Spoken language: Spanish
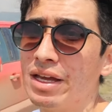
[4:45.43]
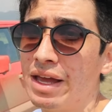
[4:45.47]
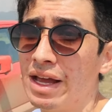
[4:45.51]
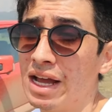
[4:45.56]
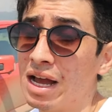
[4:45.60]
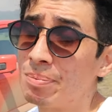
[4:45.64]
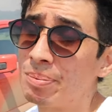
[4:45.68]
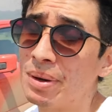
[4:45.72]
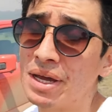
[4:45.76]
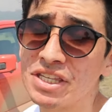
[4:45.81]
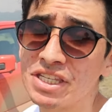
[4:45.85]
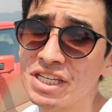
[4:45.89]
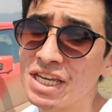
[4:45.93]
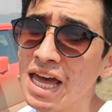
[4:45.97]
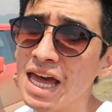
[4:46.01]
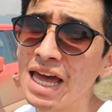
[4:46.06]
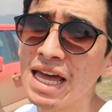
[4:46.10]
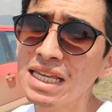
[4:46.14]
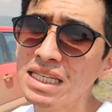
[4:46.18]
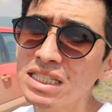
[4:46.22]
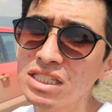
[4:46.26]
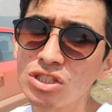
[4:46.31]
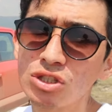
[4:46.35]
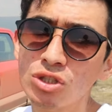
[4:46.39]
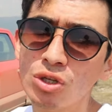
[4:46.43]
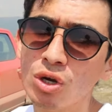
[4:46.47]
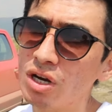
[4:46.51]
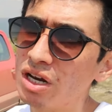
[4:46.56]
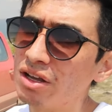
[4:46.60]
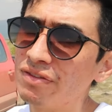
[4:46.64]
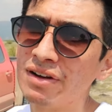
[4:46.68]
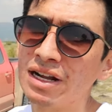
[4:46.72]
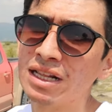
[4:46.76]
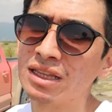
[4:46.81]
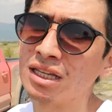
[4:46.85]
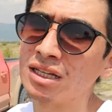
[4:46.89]
Capacidades no le
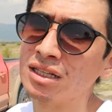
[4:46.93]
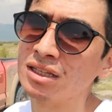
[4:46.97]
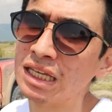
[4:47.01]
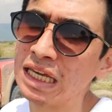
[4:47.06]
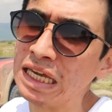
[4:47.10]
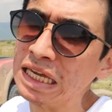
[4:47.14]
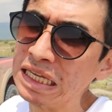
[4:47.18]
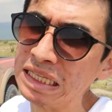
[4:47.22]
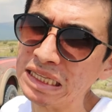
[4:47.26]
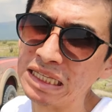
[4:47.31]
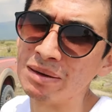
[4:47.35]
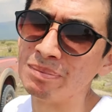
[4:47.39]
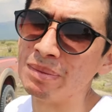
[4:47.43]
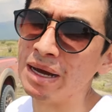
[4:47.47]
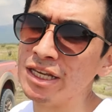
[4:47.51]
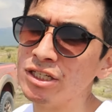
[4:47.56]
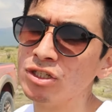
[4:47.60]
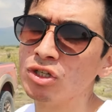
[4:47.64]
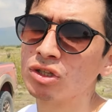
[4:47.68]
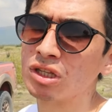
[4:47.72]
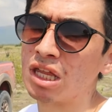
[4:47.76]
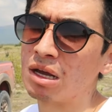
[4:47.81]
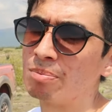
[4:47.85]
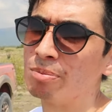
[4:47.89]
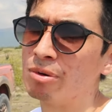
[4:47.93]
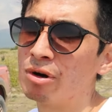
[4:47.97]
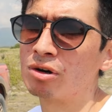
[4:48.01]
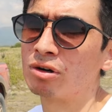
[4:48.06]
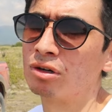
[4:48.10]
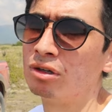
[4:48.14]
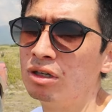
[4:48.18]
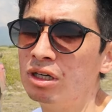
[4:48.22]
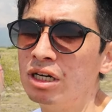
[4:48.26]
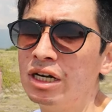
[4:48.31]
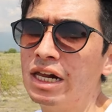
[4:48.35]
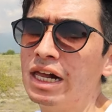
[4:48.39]
faltan y tamaño tampoco.